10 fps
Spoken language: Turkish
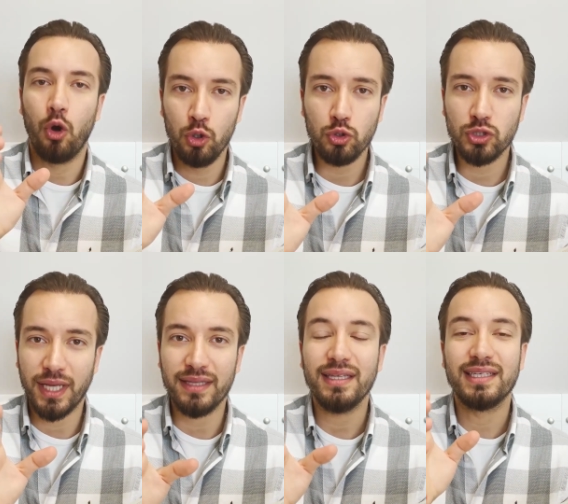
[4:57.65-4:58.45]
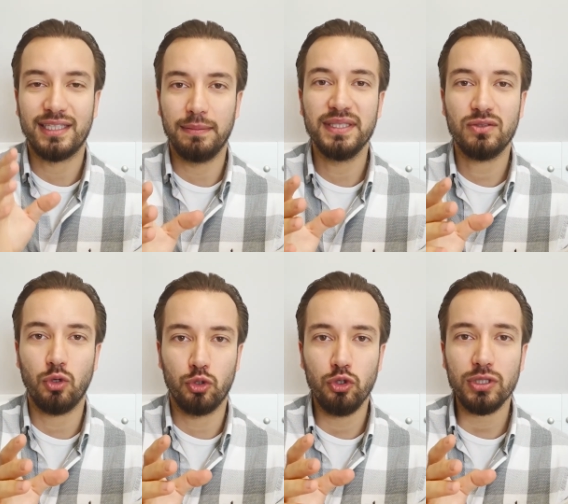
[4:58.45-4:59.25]
O yüzden kitabınızı
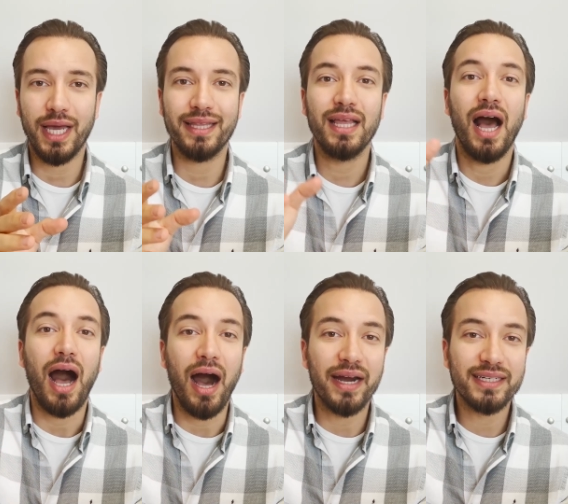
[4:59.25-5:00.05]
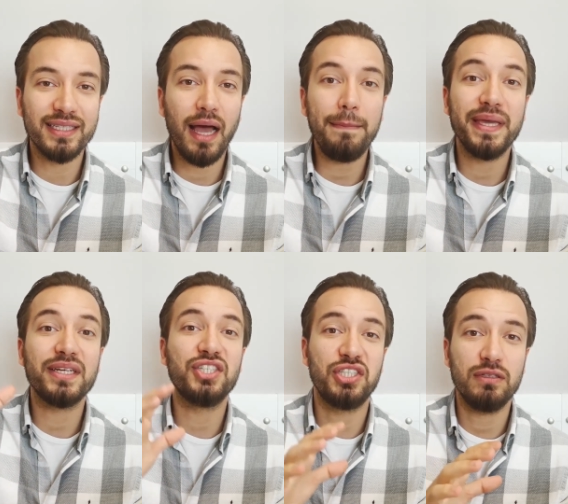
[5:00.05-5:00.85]
okurken arkadan
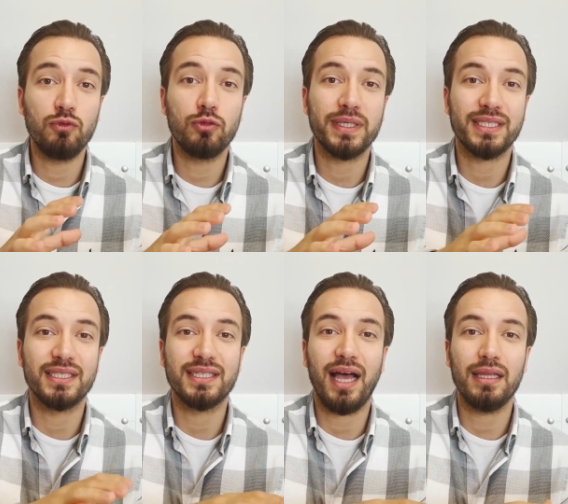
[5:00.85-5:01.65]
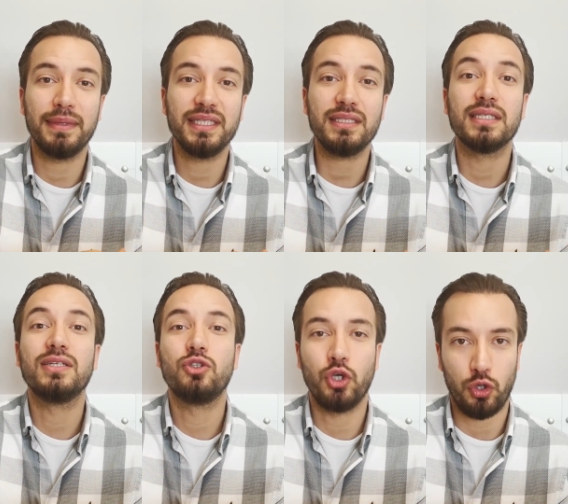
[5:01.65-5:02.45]
bir ışık vurmasını sağlamanız
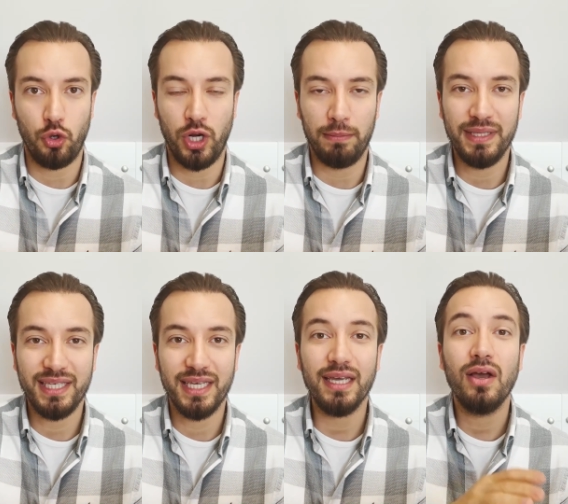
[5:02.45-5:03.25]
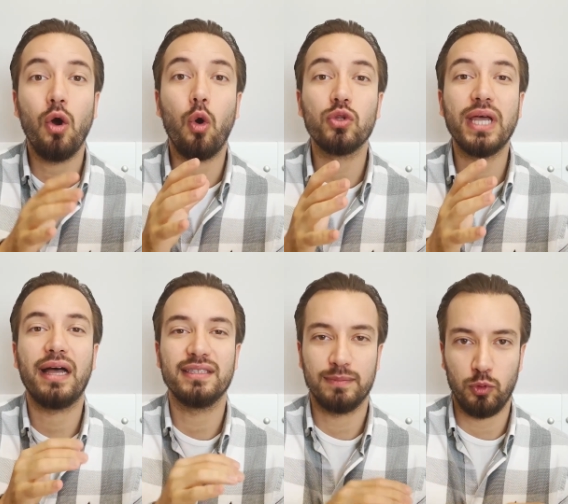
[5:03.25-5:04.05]
çok önemli ki odağınız